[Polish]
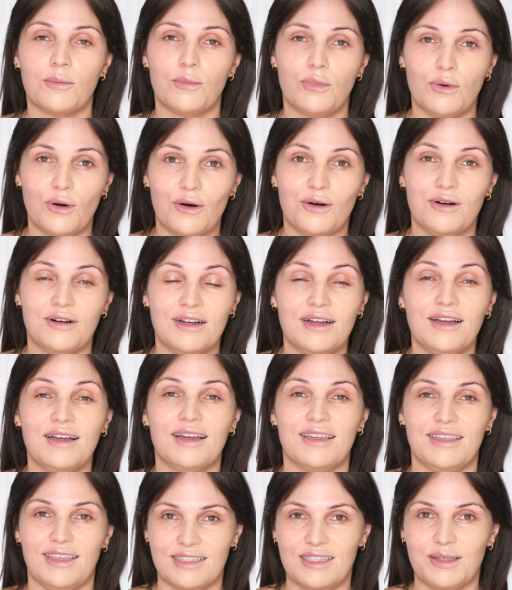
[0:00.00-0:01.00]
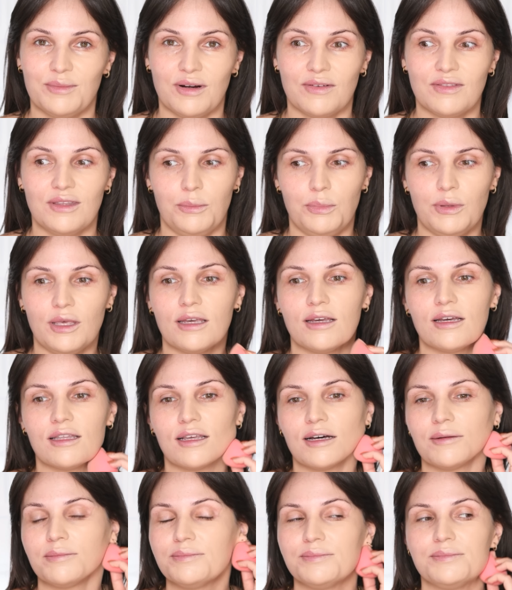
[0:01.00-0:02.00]
bo jest naprawdę
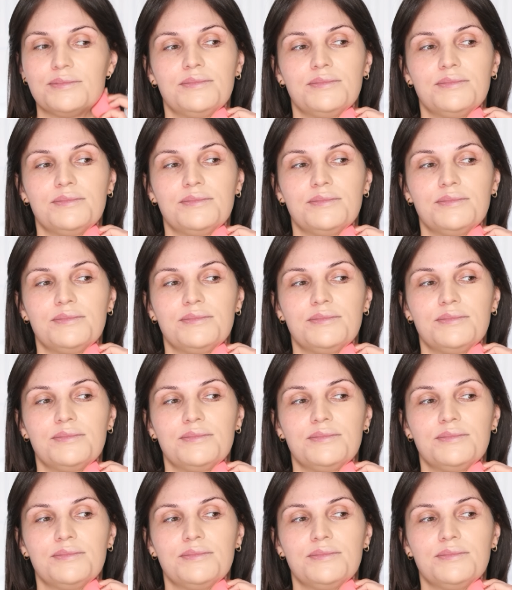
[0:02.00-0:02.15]
piękna.